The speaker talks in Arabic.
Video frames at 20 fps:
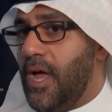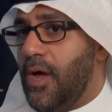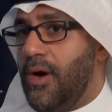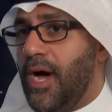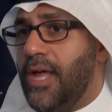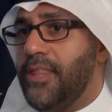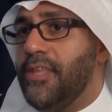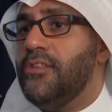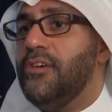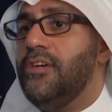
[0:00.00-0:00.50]

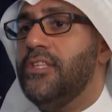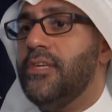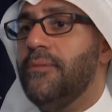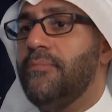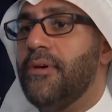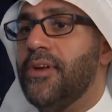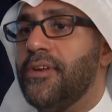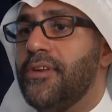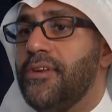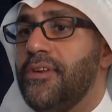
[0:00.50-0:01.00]
هذه
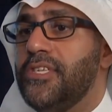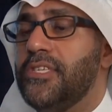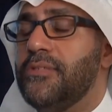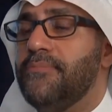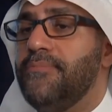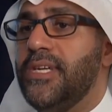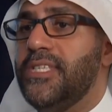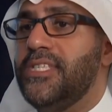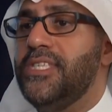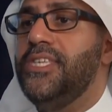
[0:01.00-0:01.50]
تعتبر
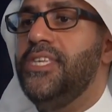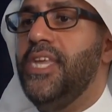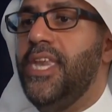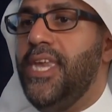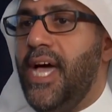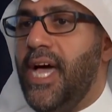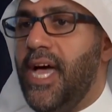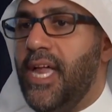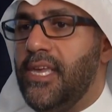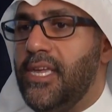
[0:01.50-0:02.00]
نسبة جدا
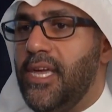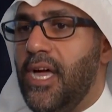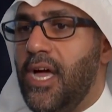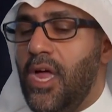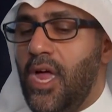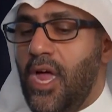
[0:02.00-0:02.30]
عالية